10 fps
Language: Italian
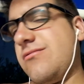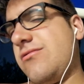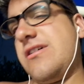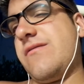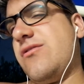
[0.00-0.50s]

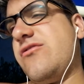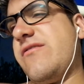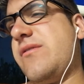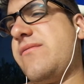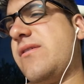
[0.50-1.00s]
lo davano già
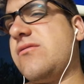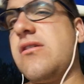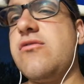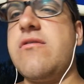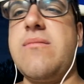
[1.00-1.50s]
per fatto
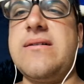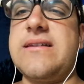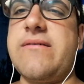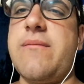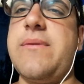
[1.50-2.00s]
la Juve
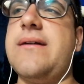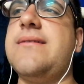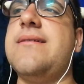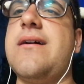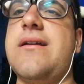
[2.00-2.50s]
bastava
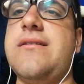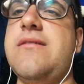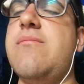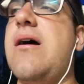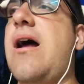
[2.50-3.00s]
piazzare
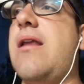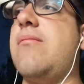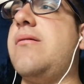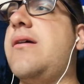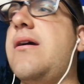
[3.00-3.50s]
di
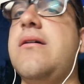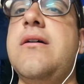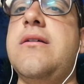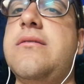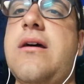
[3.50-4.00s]
bala perché
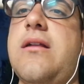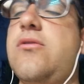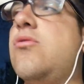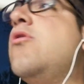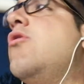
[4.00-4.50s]

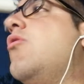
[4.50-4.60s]
tanto